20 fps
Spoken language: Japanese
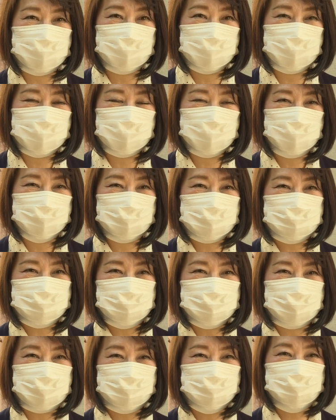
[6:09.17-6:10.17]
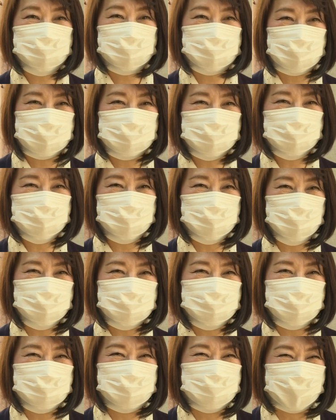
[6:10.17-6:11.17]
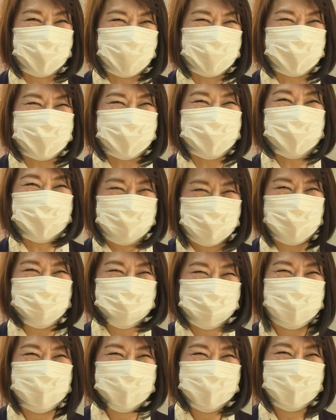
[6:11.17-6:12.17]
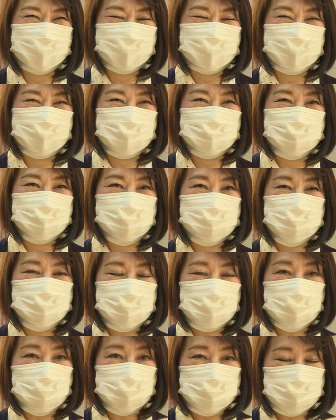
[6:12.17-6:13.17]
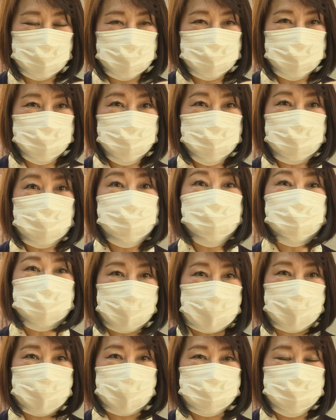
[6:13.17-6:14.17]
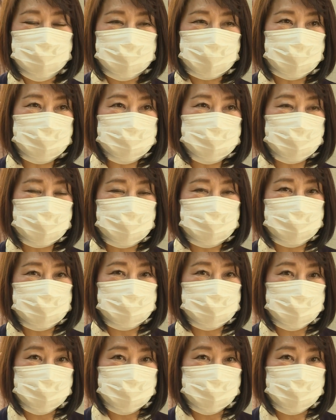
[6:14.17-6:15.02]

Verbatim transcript: 何かのお手伝いができればということが素晴らしいことだと思います。本当にこ